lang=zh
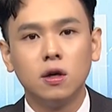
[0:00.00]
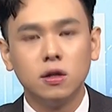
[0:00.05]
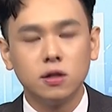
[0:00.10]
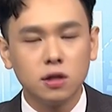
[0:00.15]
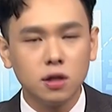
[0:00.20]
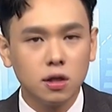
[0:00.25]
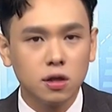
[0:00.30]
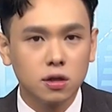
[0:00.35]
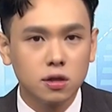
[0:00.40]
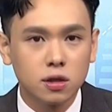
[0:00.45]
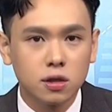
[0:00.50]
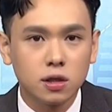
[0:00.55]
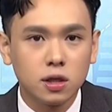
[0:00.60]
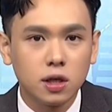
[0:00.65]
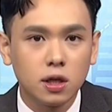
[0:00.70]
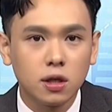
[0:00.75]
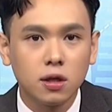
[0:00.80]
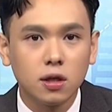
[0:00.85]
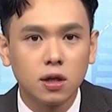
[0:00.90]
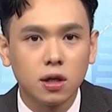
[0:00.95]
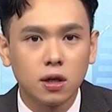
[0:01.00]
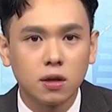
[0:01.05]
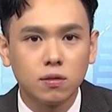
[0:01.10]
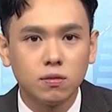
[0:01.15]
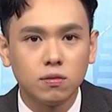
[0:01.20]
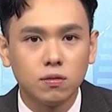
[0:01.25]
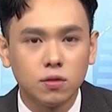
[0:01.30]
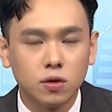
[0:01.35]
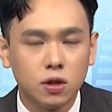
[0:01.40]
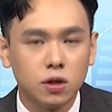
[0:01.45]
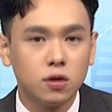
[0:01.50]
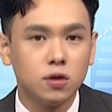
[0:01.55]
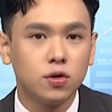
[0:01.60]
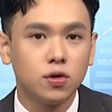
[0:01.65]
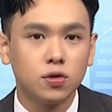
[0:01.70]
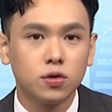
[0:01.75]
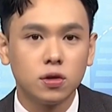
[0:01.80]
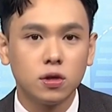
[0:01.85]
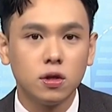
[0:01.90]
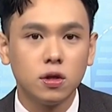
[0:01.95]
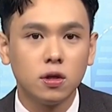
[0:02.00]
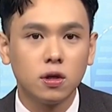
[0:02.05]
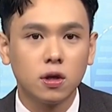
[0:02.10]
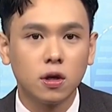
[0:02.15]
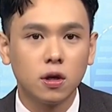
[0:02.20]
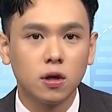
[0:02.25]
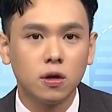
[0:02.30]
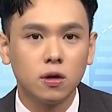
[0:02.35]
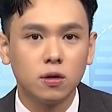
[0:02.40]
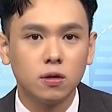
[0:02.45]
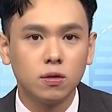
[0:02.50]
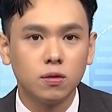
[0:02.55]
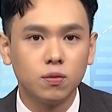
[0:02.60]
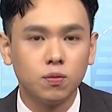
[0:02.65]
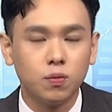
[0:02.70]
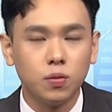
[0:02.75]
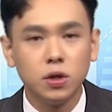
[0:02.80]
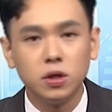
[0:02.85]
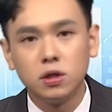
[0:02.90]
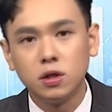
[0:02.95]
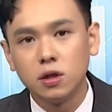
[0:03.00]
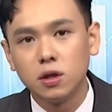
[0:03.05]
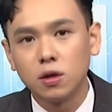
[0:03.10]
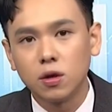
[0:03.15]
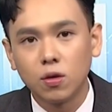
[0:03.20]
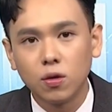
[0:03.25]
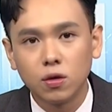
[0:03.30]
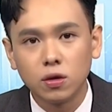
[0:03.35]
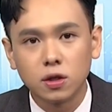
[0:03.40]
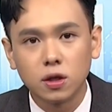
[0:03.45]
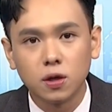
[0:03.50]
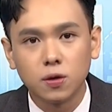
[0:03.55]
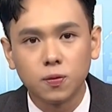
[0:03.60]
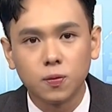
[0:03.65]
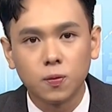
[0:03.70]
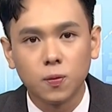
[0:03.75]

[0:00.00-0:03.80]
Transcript: 这个时间点其实就是一个必经的过程，